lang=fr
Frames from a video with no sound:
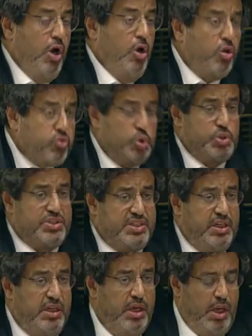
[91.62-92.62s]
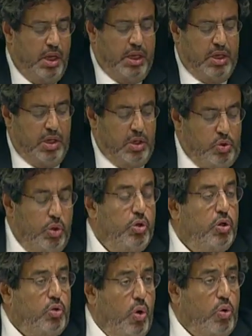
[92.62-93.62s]
Lorsque je sais euh, que
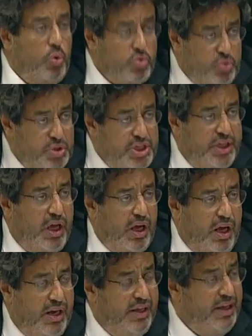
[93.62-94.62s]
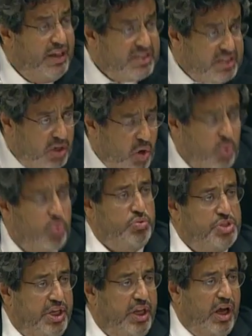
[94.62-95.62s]
notre consul général, et excellent
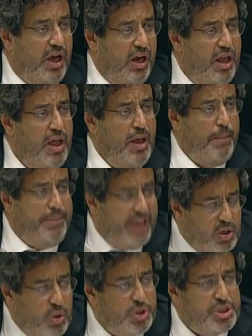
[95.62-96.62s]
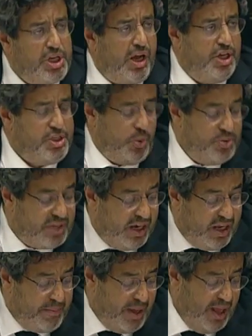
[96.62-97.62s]
consul général, Pierre Cochard à
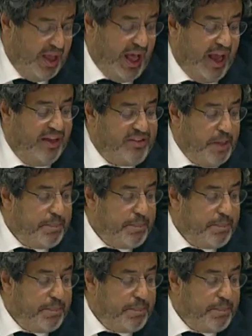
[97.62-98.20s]
Jérusalem, a été